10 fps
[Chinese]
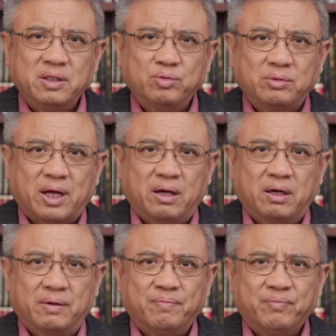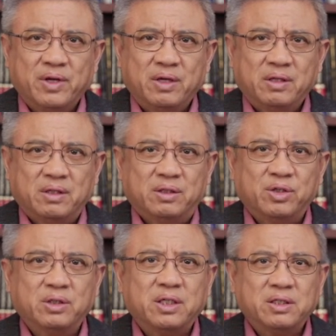真主党哈，
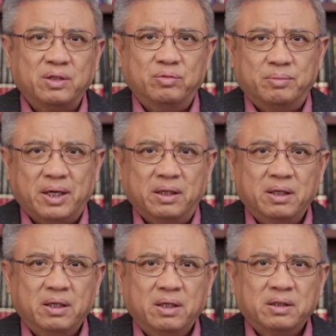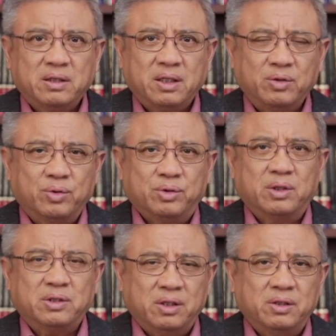乔杉政府嘛。但是我觉
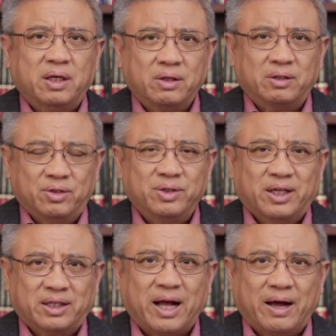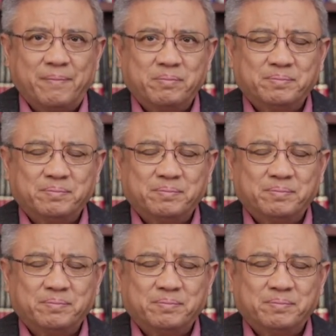得这个有点闹得有点大，